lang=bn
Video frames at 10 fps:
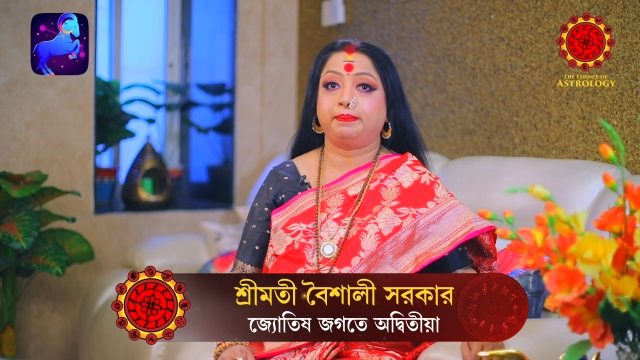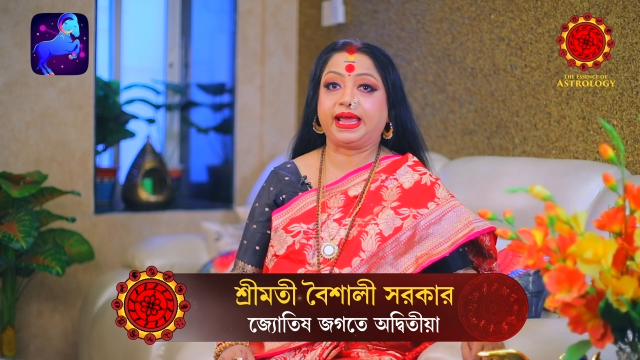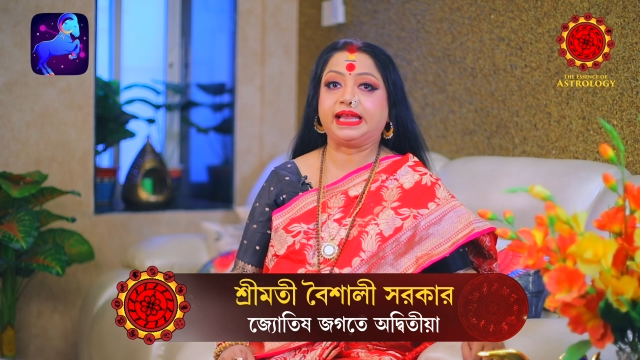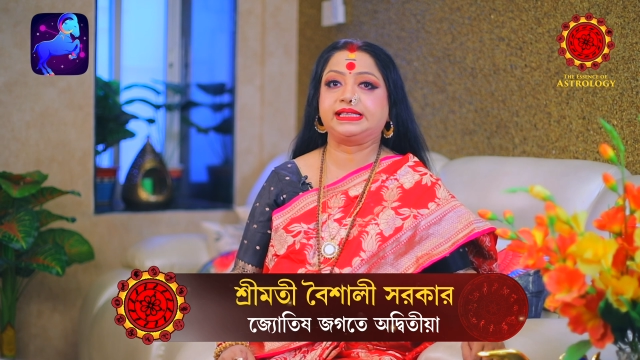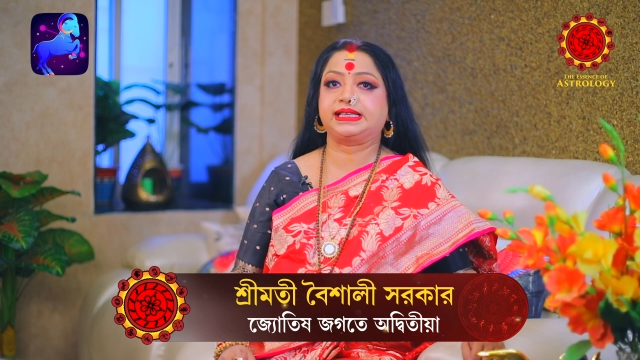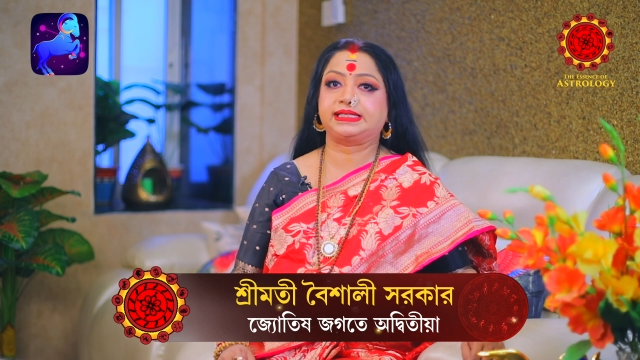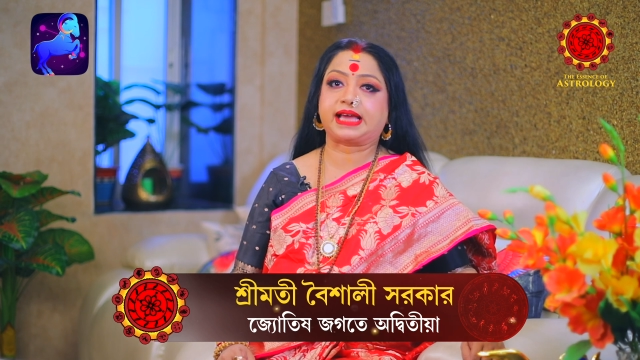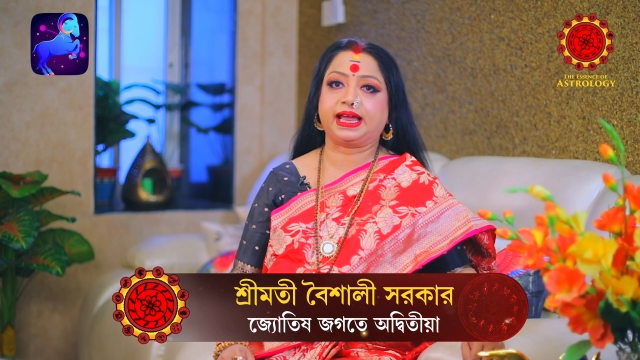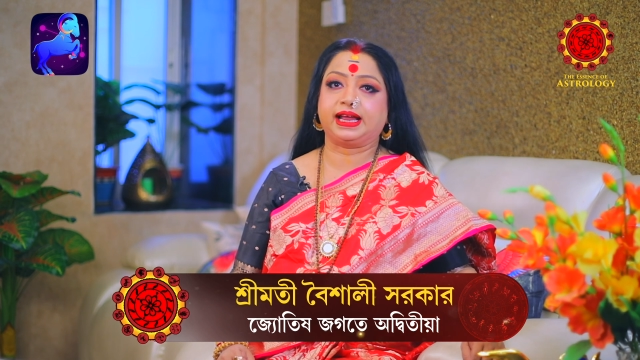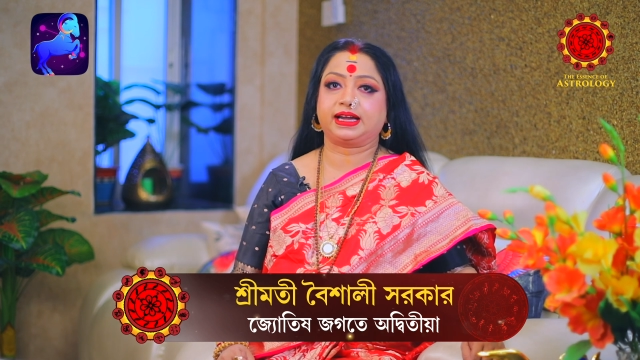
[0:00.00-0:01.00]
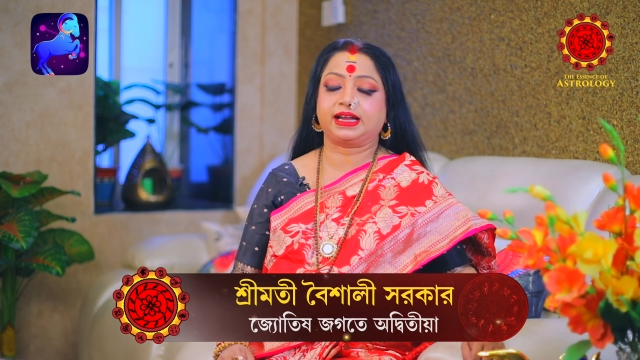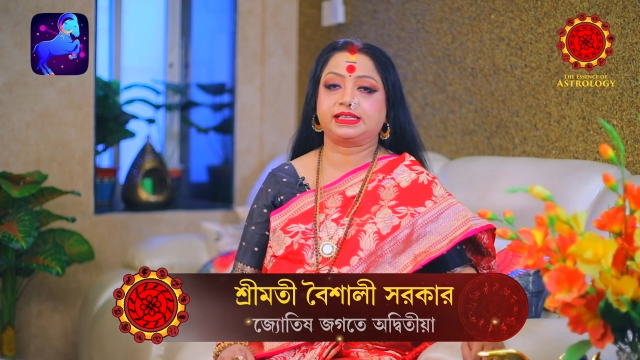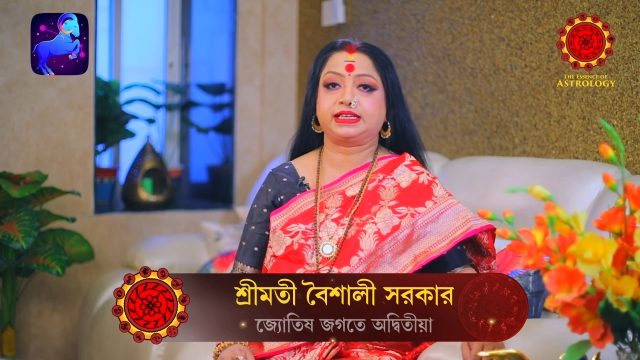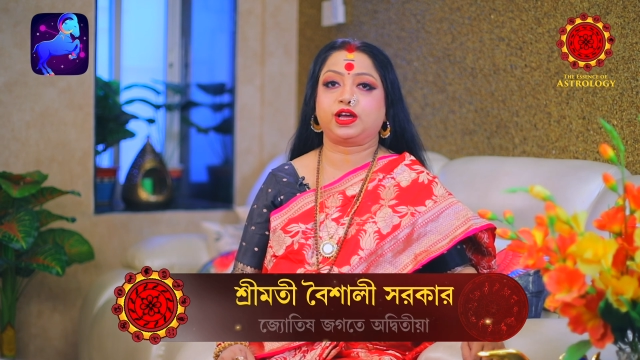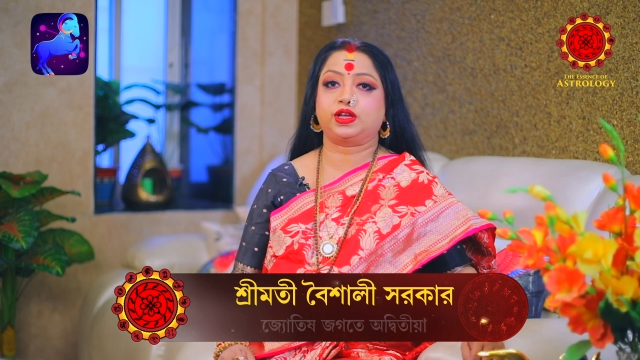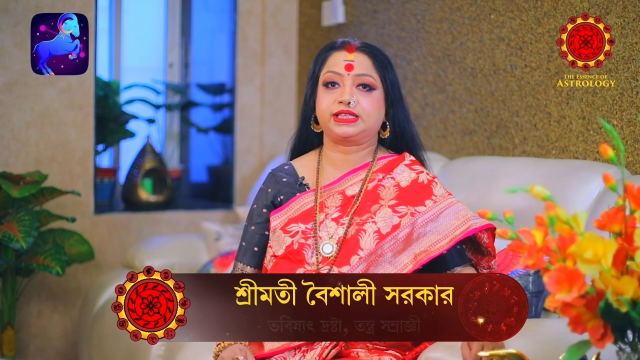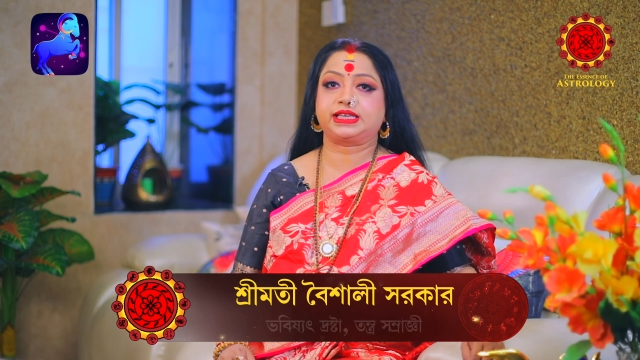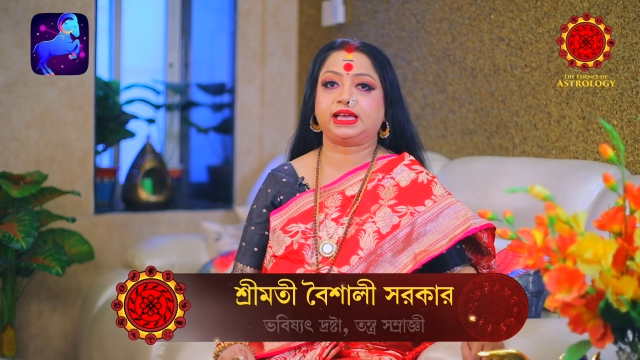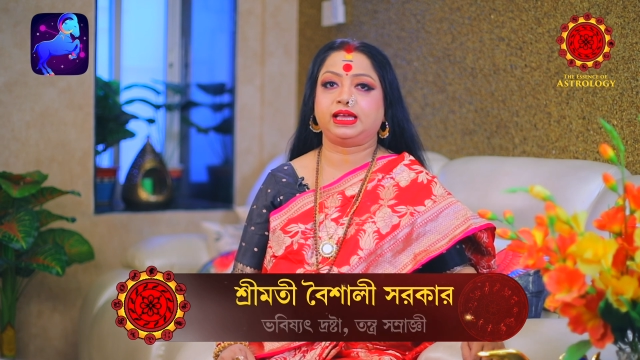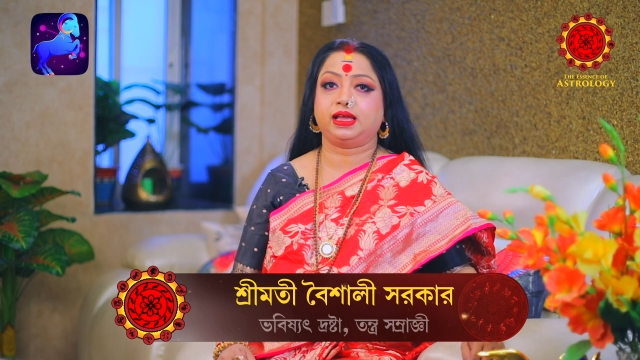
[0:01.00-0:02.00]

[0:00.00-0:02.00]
মেন যে জায়গাটা সেটা হচ্ছে